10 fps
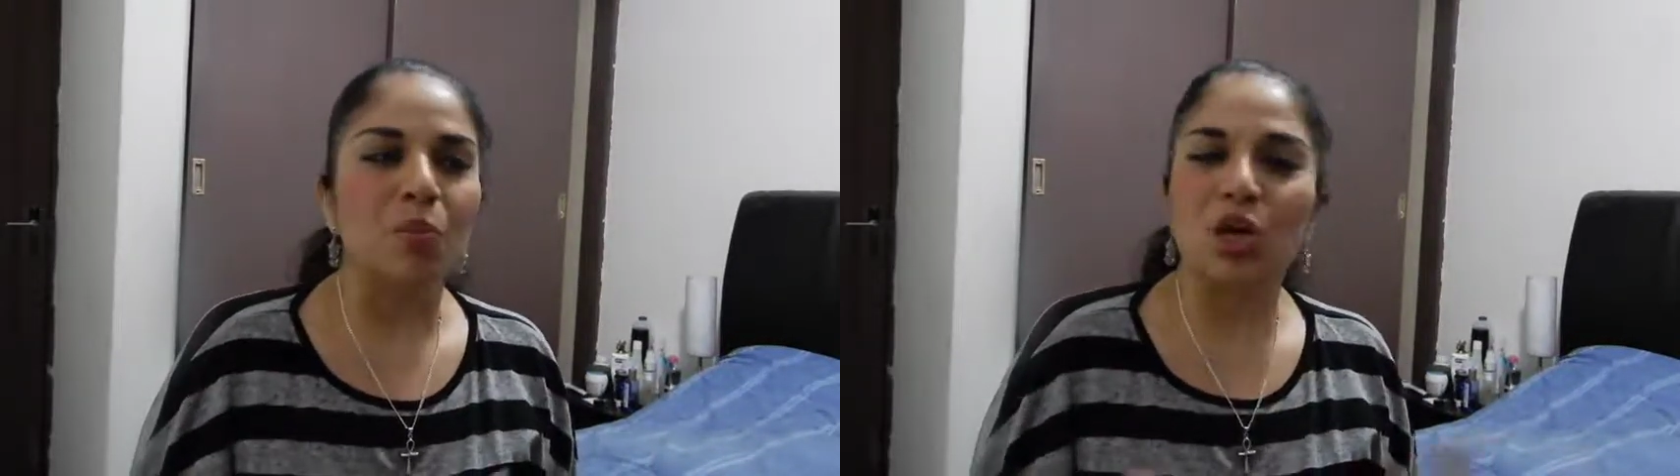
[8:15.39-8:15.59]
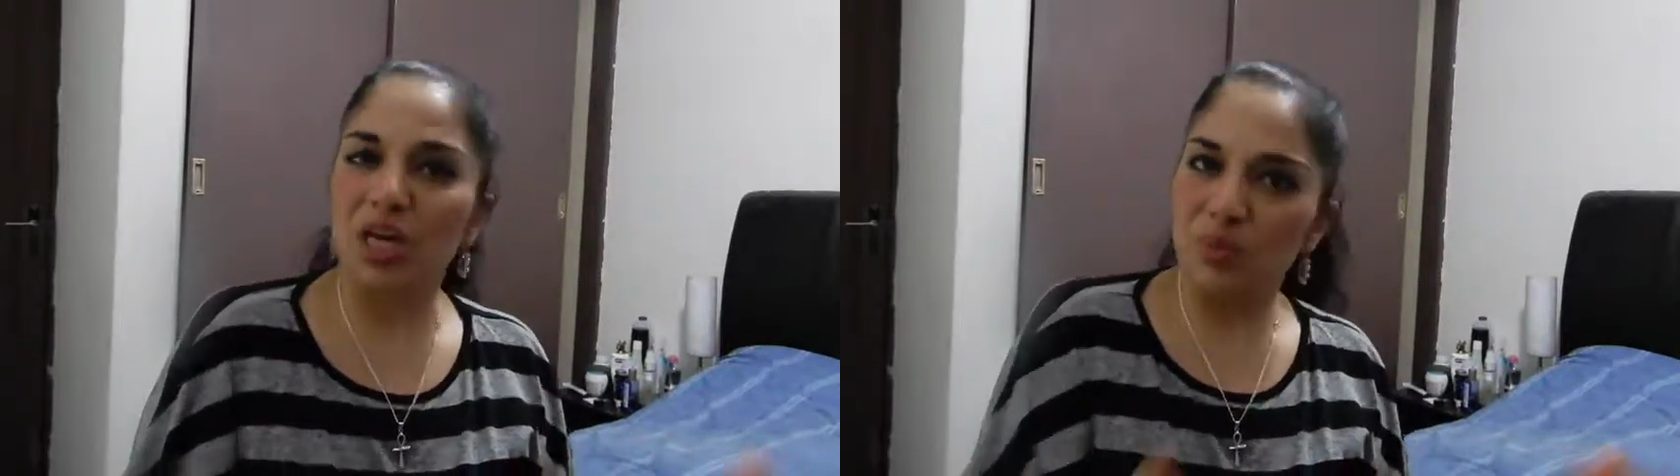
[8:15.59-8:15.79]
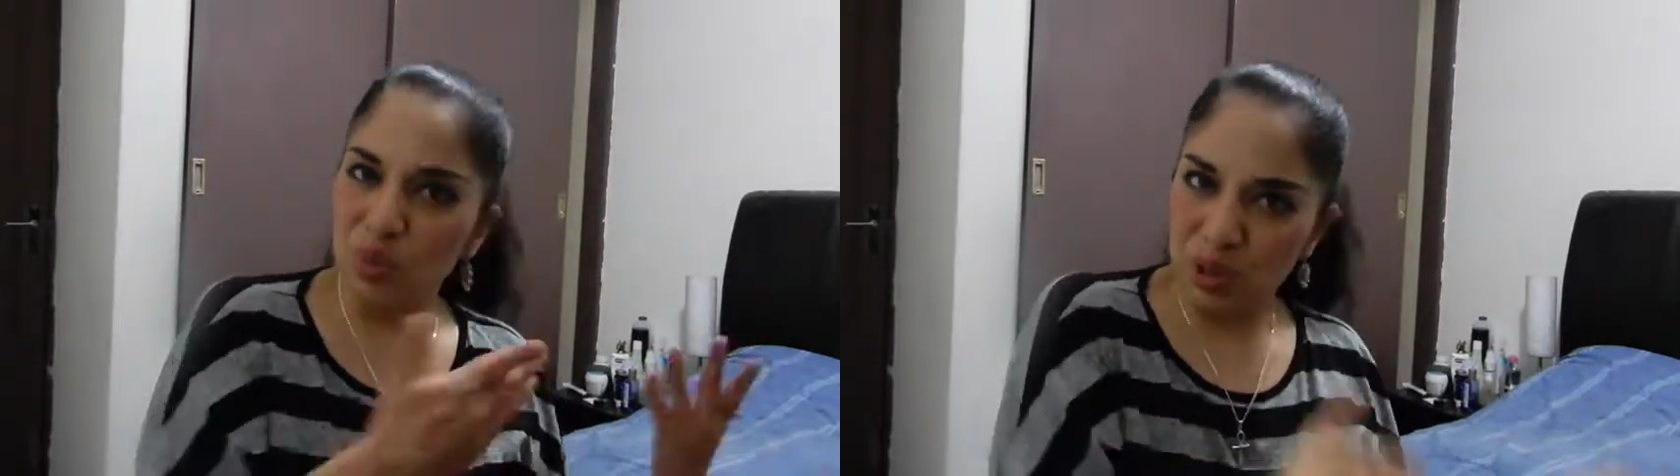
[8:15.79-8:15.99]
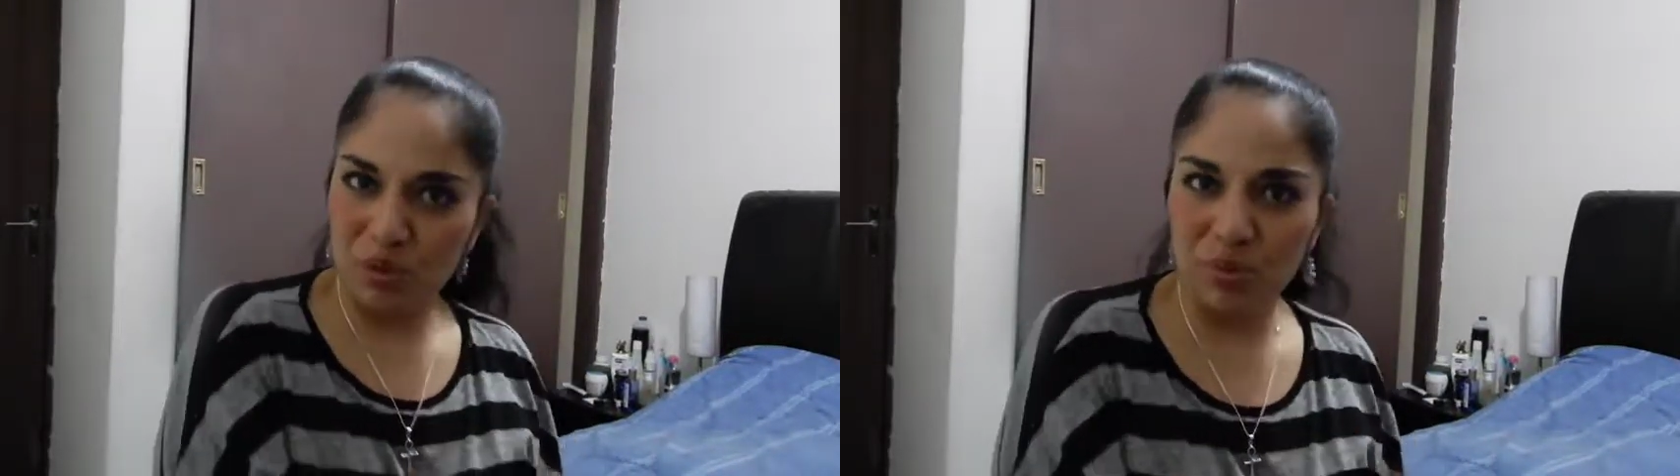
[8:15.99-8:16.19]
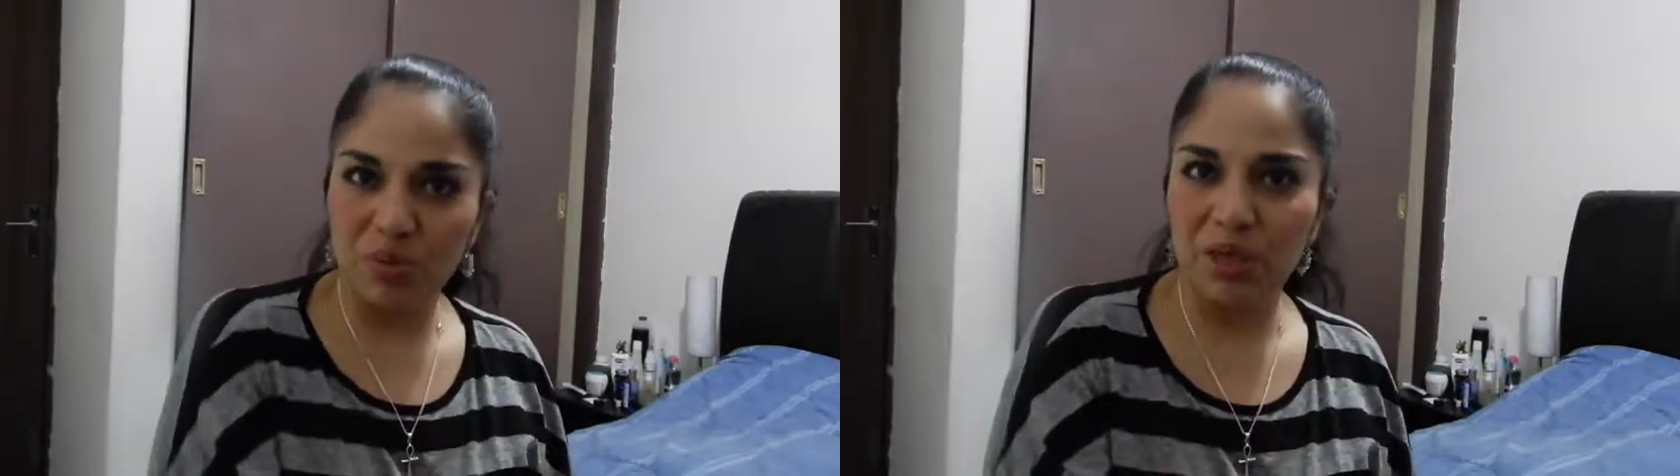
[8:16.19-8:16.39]
por ejemplo, en
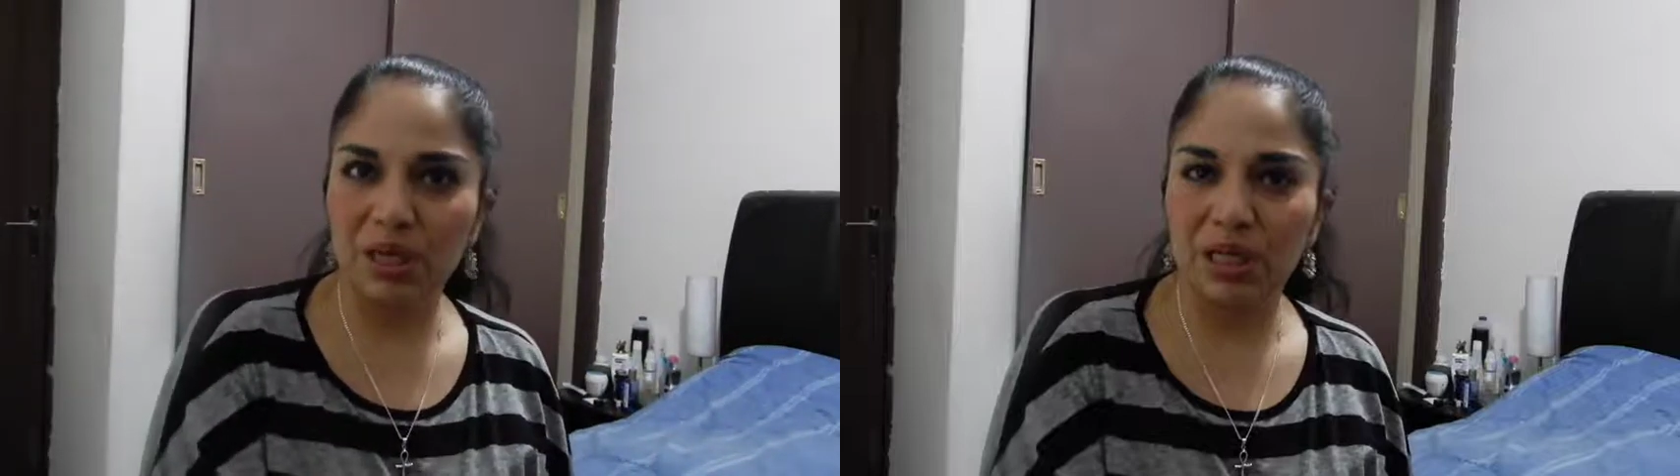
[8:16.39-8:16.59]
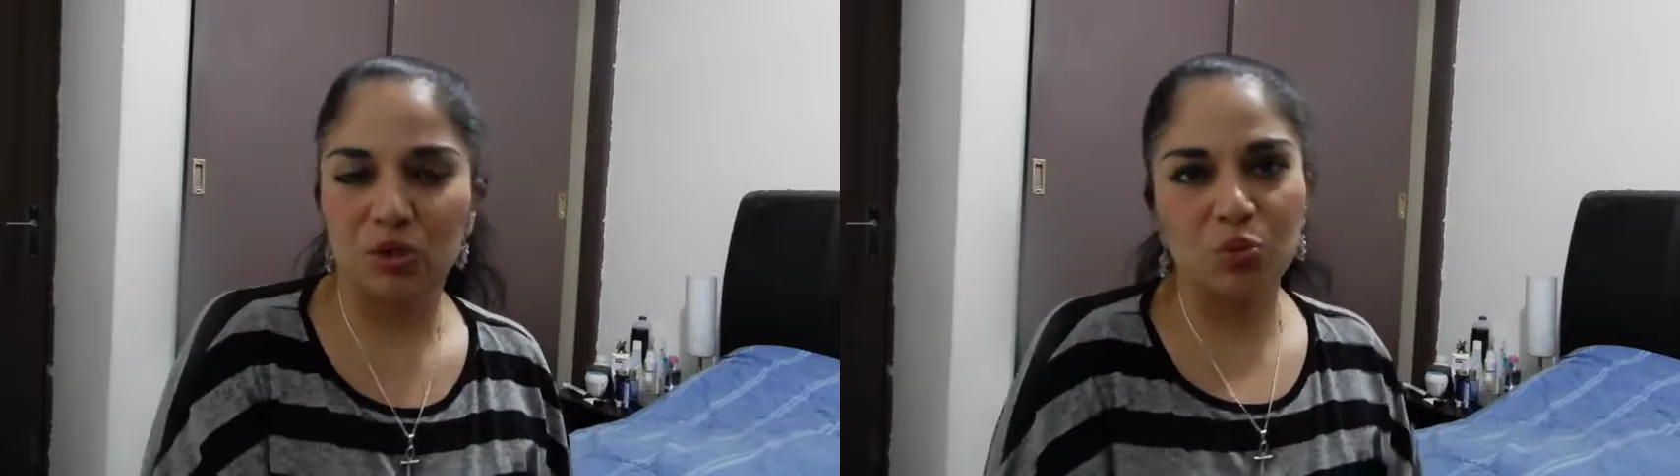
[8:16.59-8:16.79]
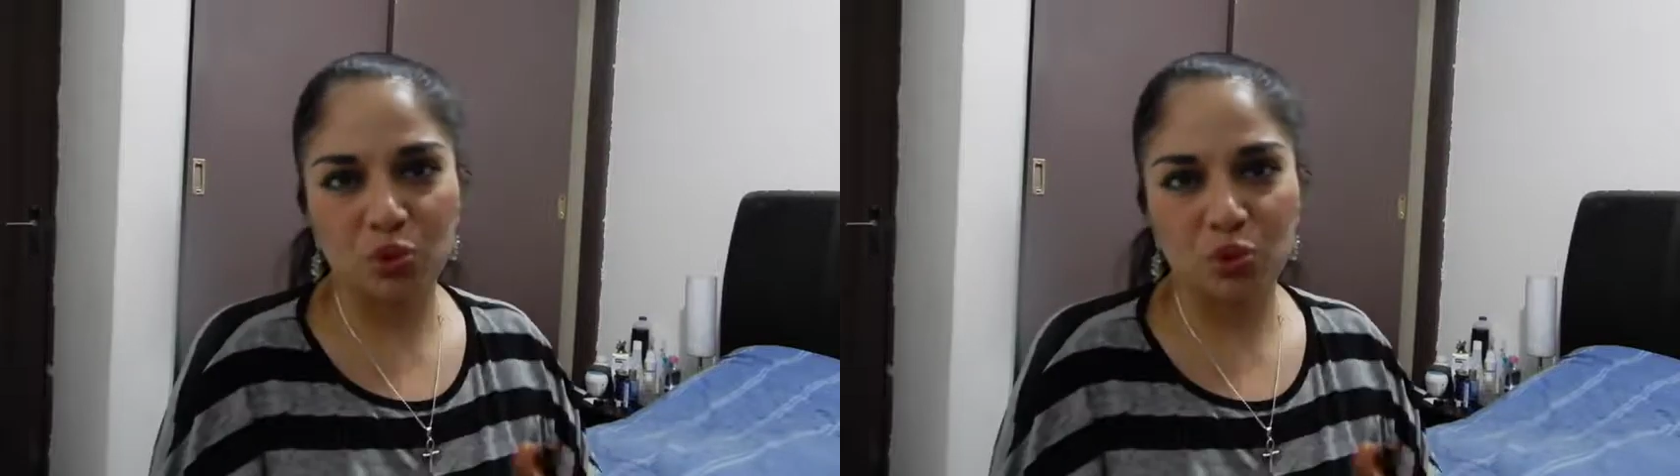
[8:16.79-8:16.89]
el primer caso